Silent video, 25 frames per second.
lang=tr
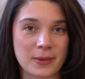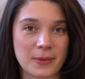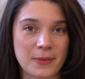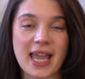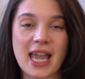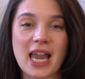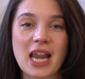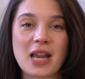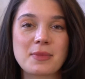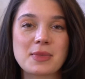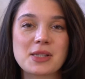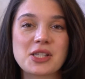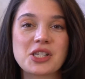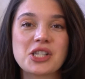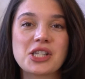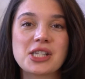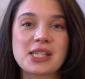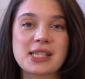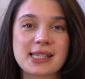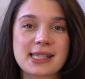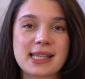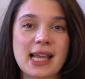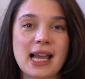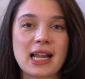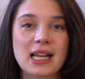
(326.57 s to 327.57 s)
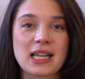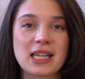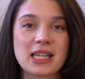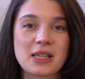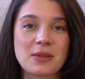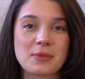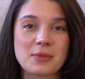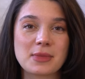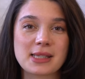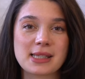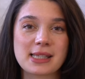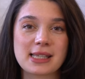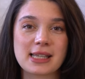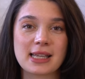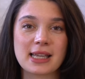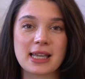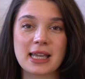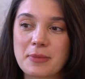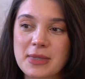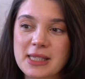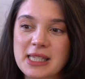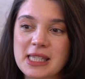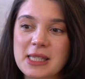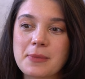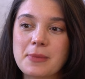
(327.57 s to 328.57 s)
Eğer biz cinselliğimizi,
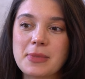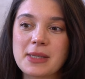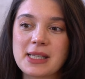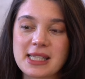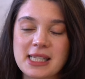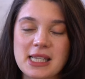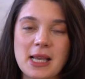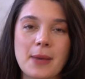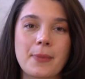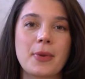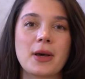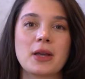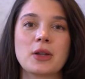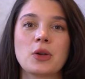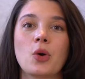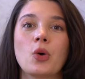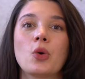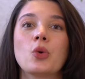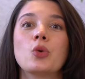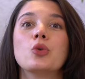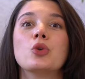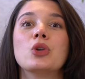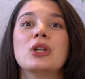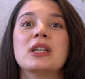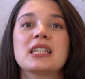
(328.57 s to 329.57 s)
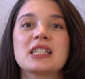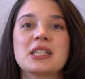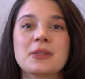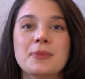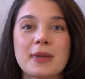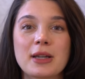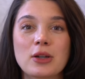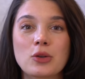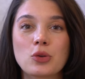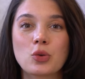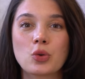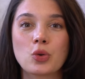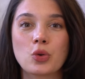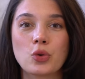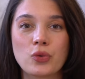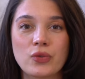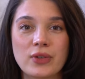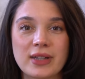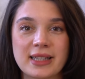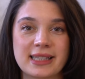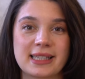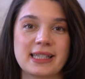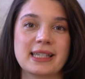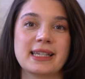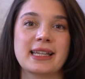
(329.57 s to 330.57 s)
bizi biz yapan o üretme
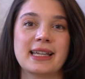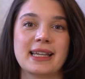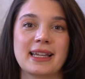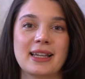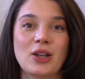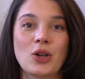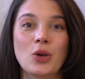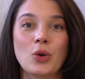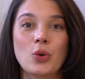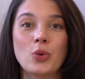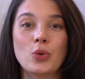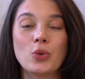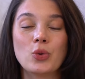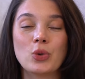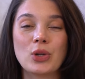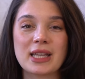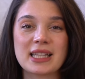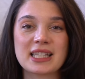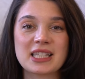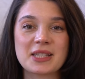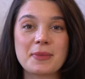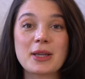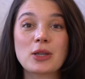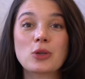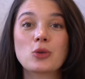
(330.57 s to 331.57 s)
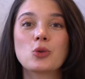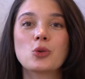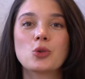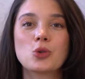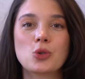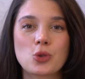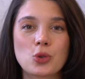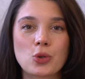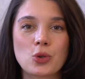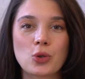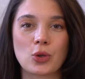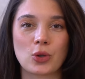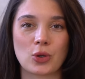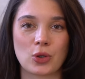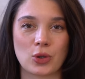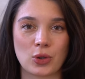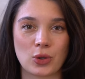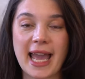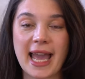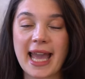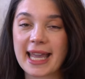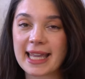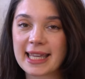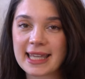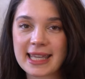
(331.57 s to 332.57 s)
kuvvetini, üretme gücünü
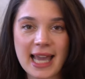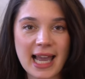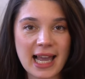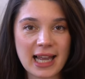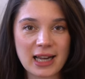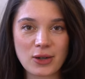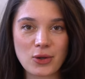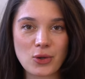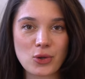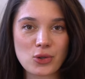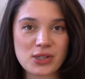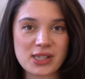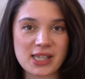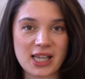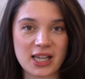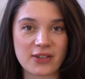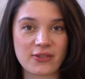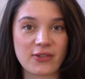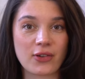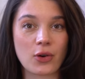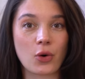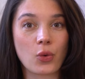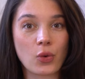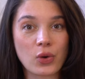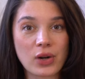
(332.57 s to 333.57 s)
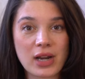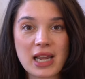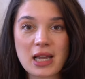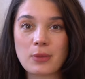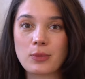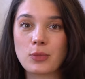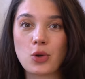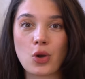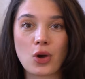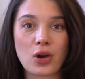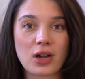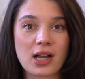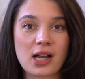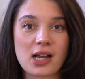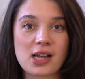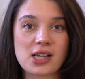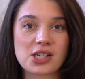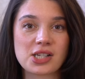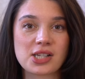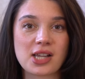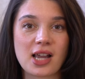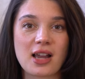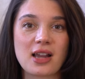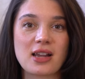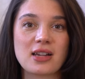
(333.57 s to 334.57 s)
engelliyorsak ve oraya
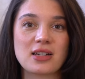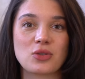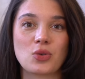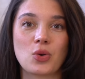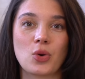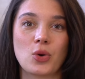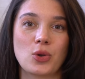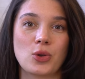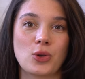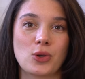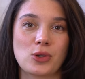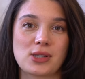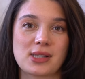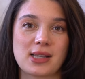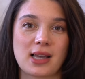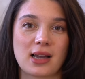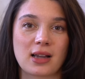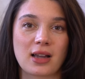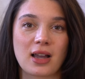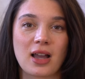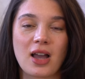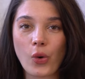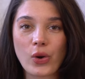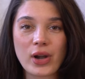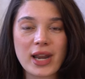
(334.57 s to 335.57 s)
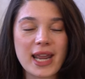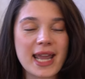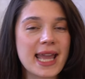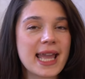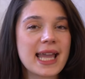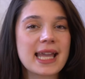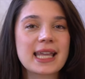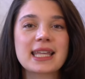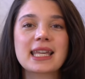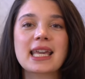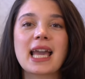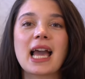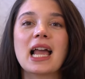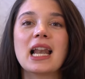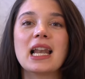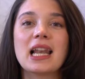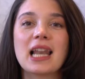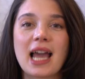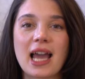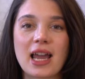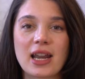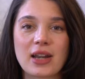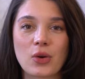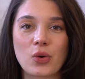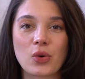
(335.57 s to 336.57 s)
blokajlar koyuyorsak, oraya
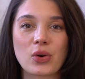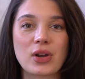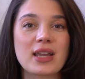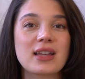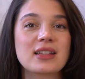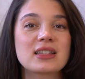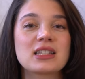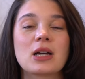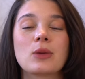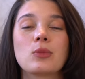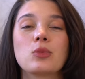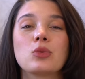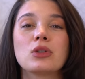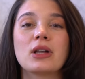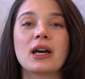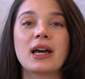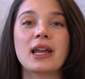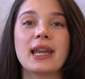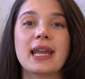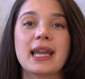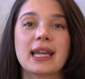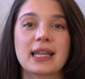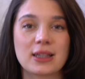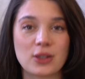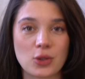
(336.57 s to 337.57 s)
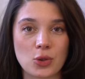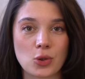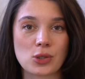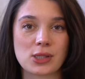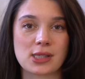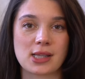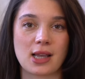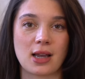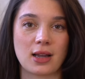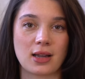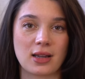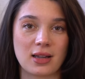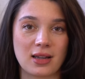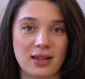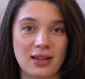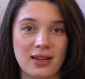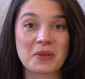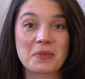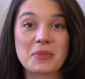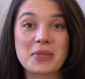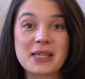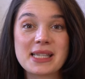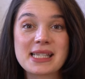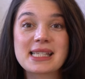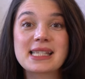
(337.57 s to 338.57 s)
engeller, oraya tabular ekliyorsak,
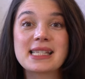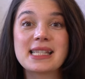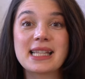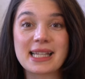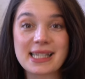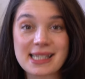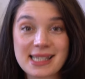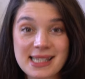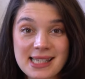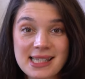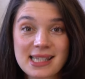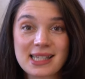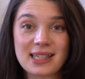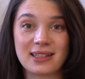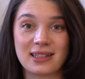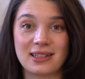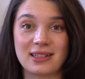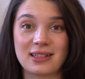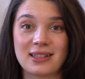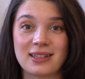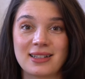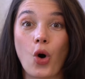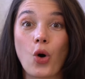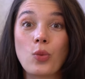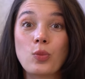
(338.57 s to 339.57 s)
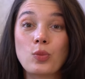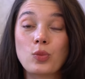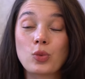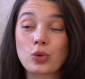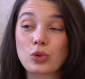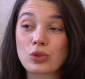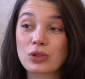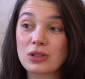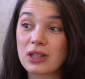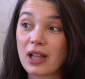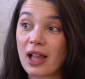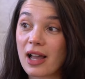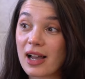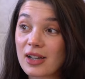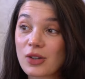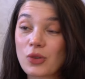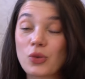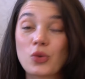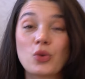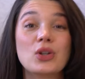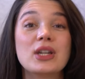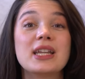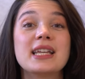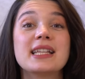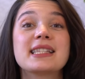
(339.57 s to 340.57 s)
biz nasıl o mutlak
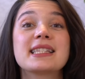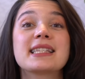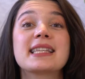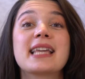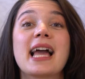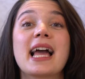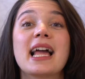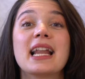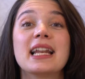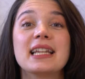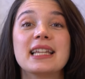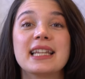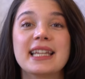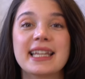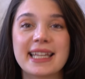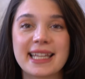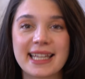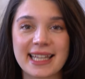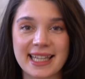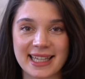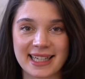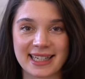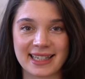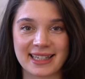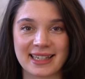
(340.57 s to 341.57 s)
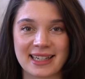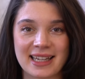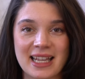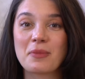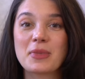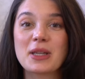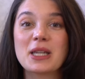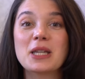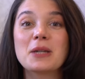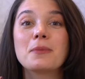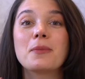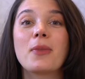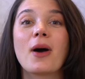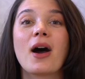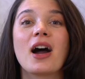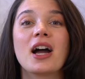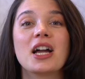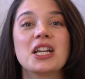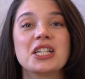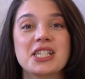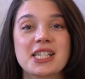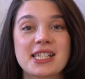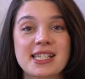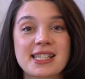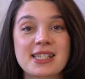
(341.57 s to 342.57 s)
üretkenliğin bir
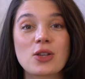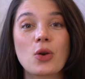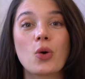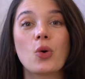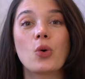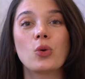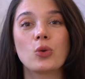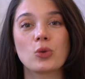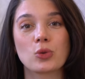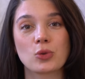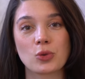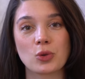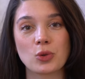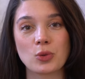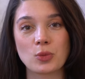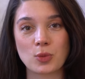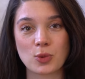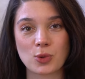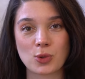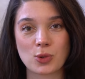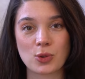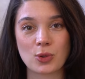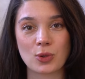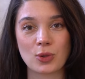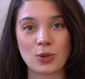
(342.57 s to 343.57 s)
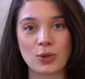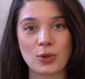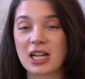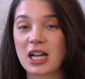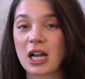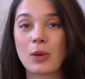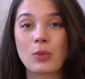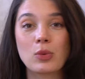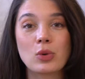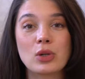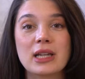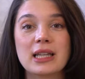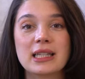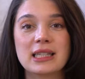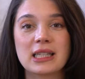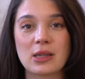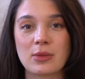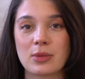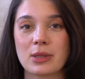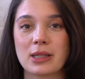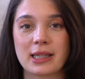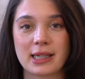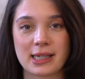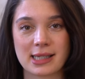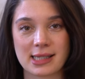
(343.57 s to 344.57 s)
parçası olduğumuzu kabul
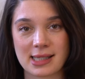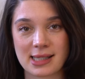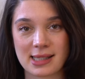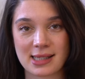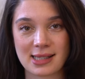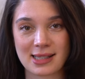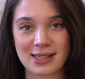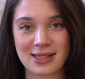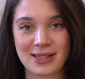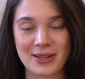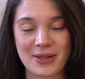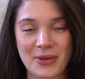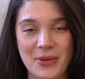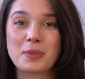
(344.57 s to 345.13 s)
edebiliriz?